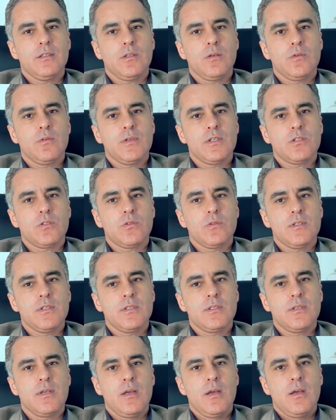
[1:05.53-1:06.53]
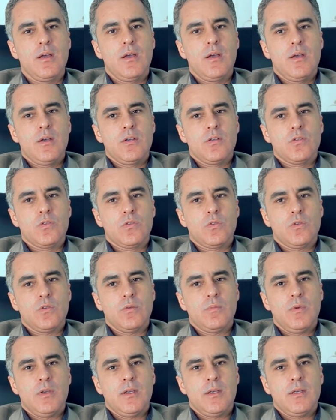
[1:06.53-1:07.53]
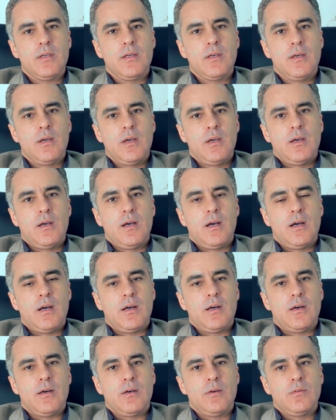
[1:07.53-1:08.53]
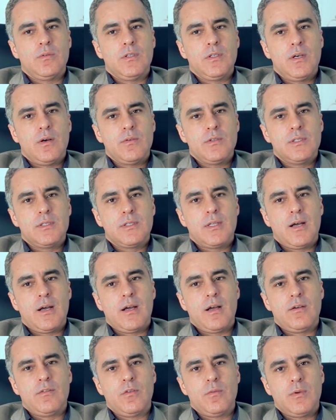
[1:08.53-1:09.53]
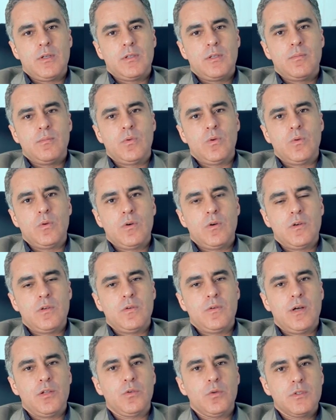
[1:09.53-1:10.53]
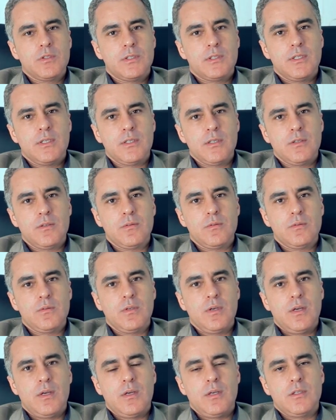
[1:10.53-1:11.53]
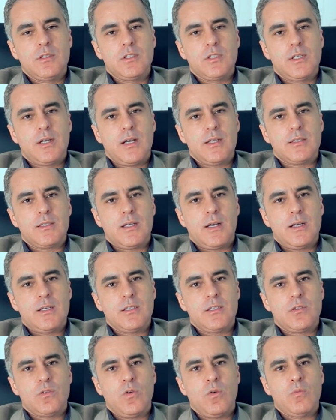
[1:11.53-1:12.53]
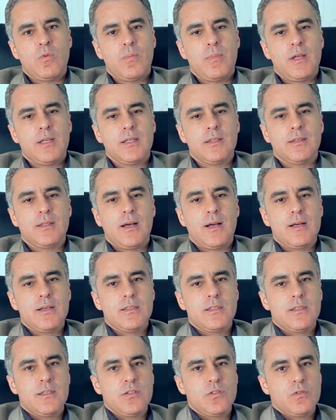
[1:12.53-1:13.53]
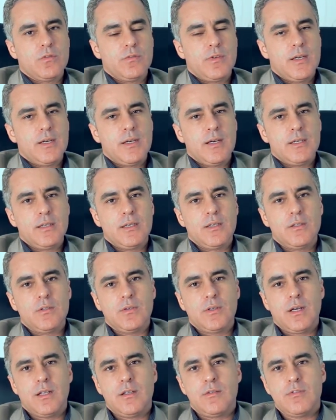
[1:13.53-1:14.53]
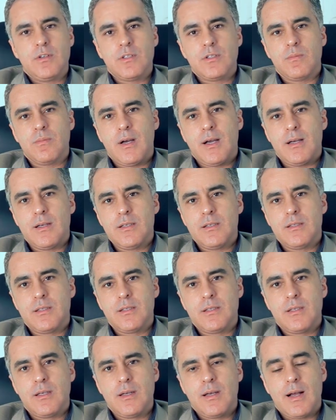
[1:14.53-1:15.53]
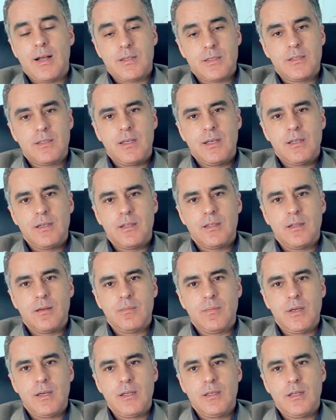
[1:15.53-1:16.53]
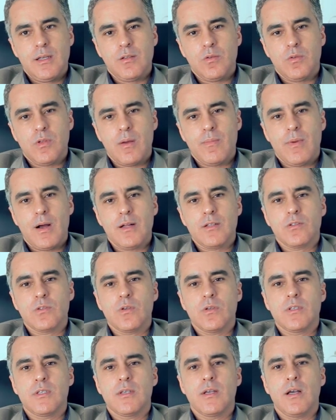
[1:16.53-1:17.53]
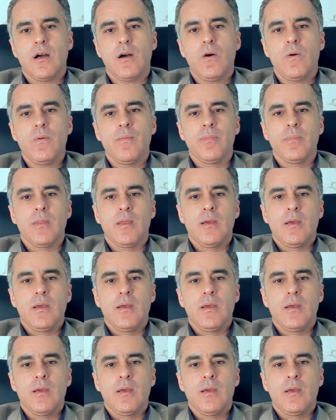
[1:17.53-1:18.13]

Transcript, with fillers: Então questões sobre a união estável, matrimônio, adoção de casais homoparentais, isso vem ganhando cada vez mais a cena também, né, do debate social.